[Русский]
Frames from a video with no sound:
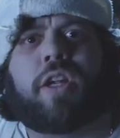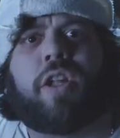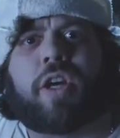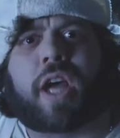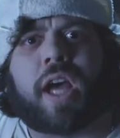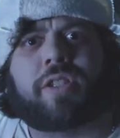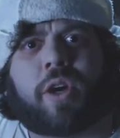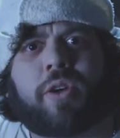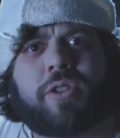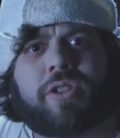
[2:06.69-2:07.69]
Че
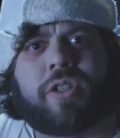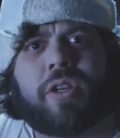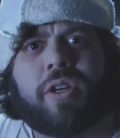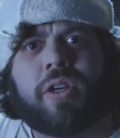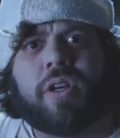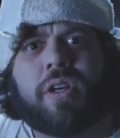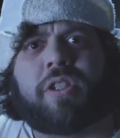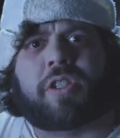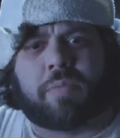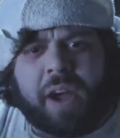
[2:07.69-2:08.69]
пялитесь, уроды?
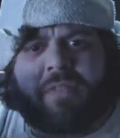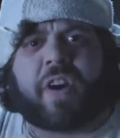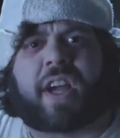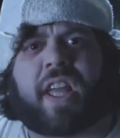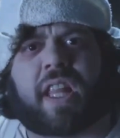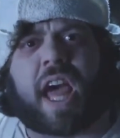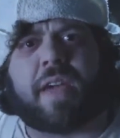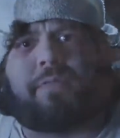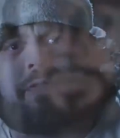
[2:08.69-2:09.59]
Это моя жизнь!